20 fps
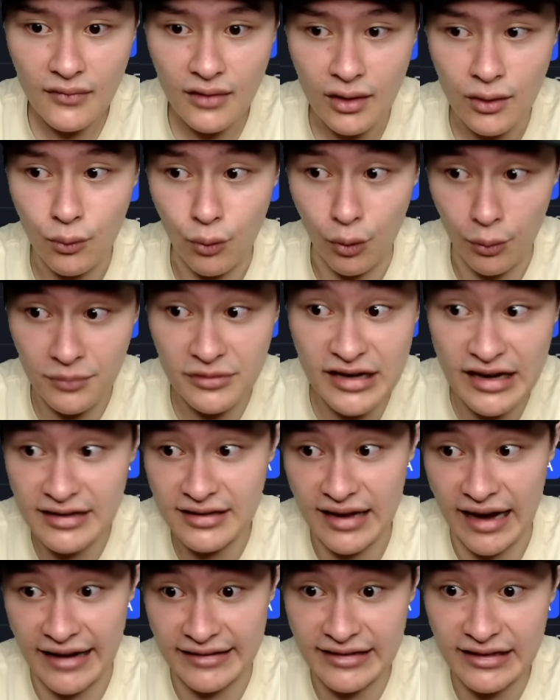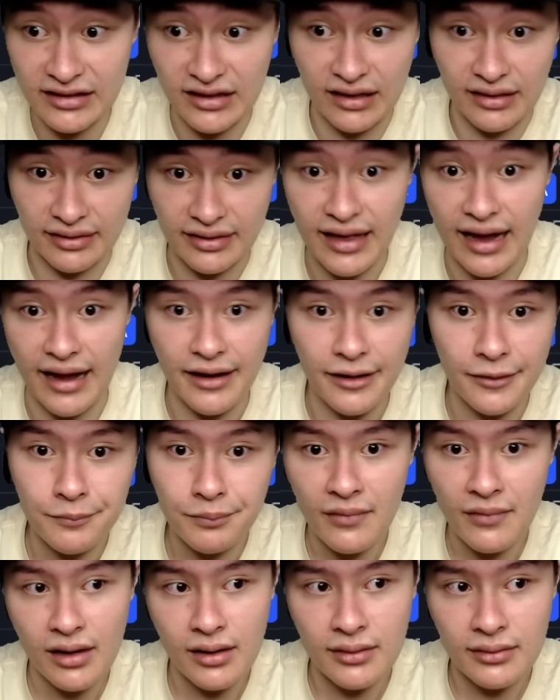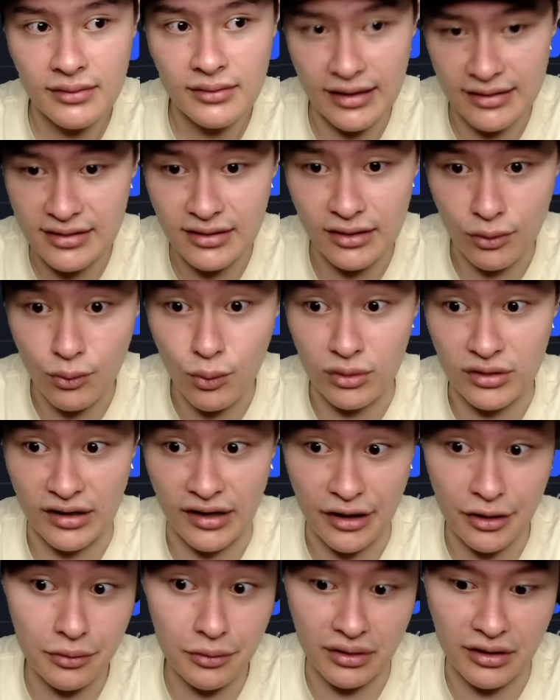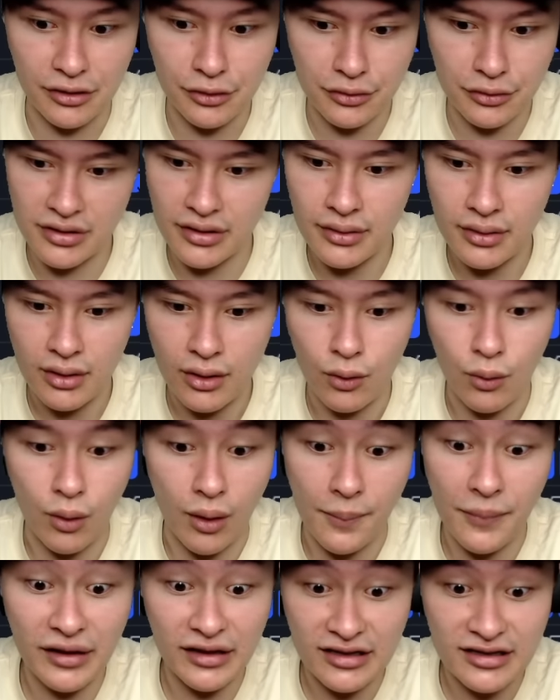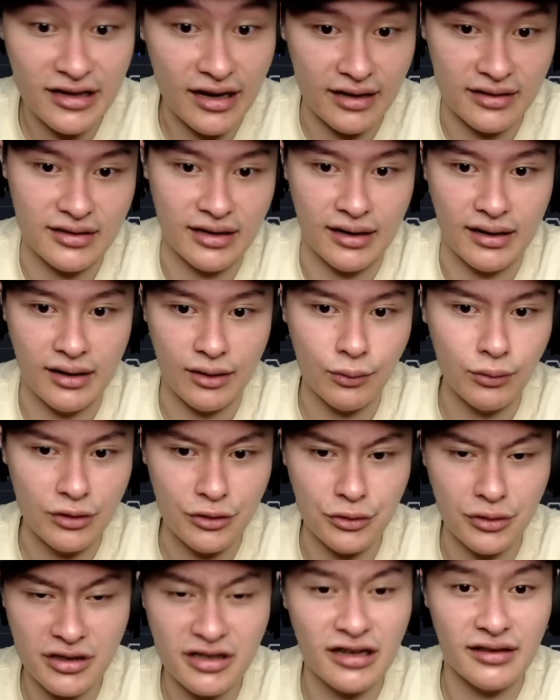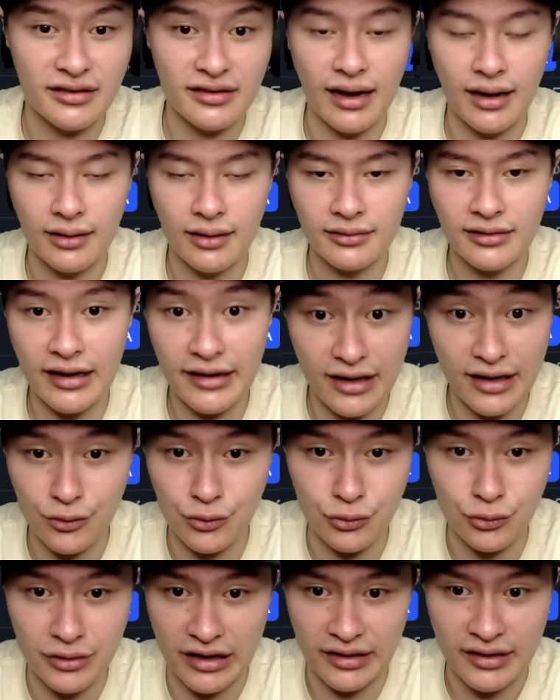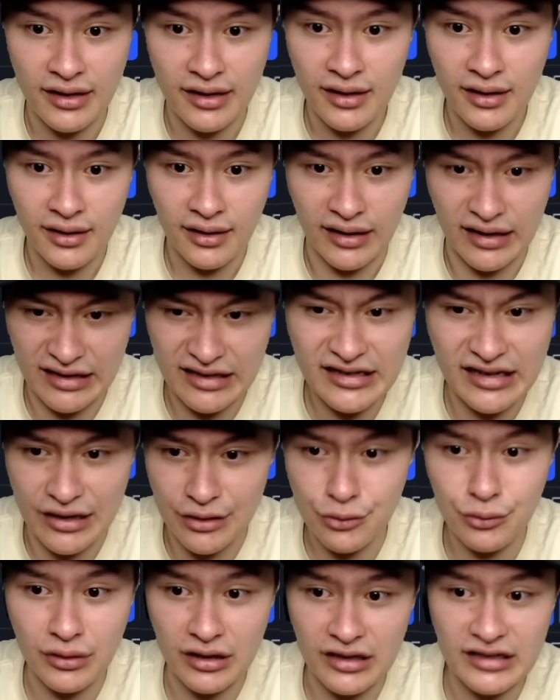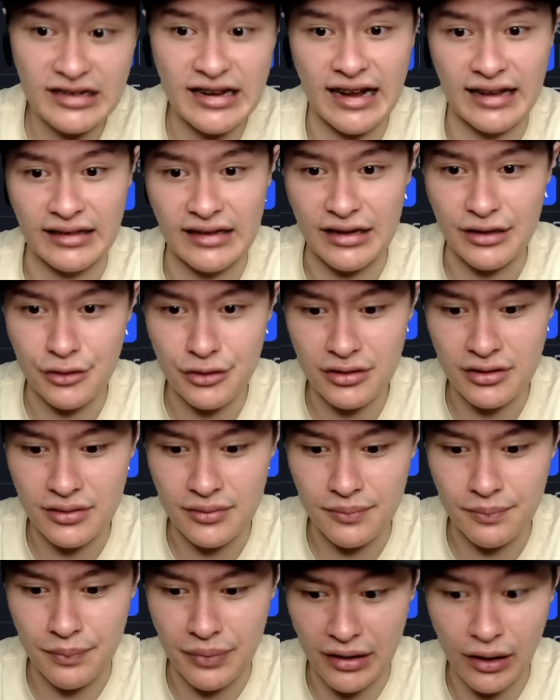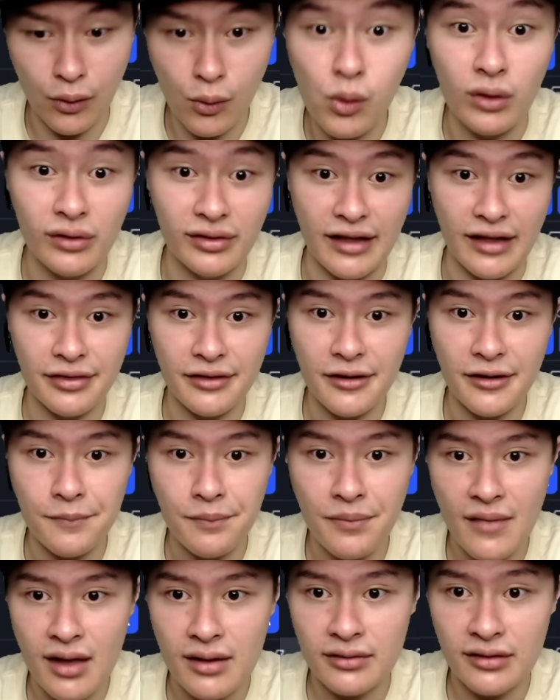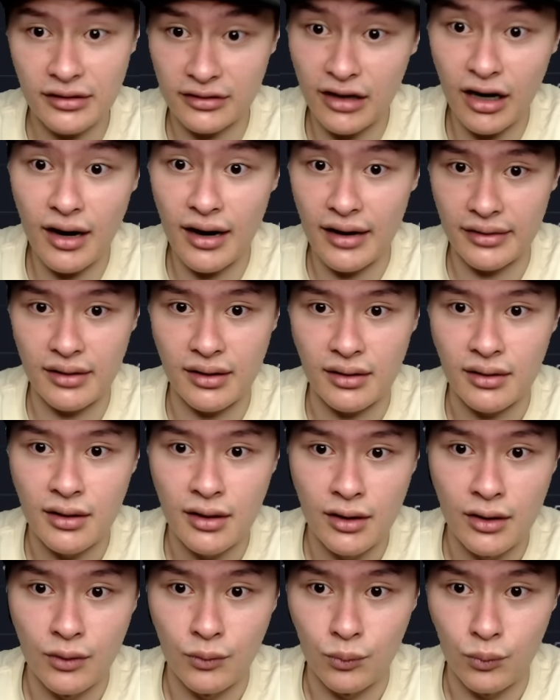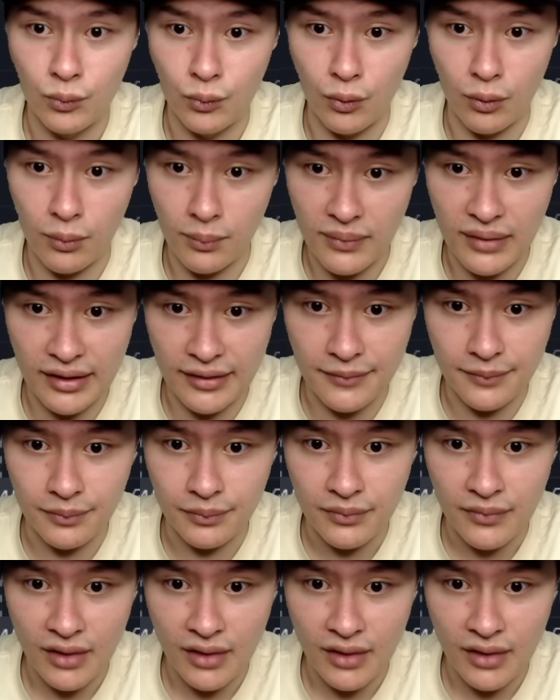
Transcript: 我们现在还在等待，那这个过程很有可能就是缓慢的上涨啊，或者说震荡，但要出现很显著的下跌是比较困难的。那当然了，我们。